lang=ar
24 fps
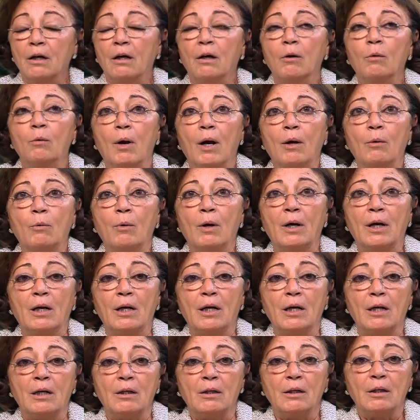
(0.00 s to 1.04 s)
وهو
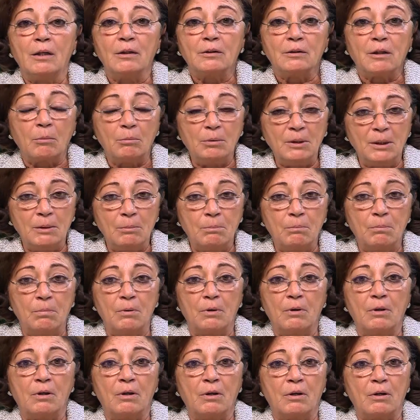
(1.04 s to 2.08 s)
طبيب
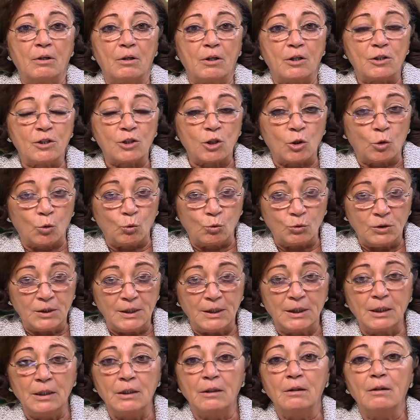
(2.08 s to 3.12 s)
آه، سعودي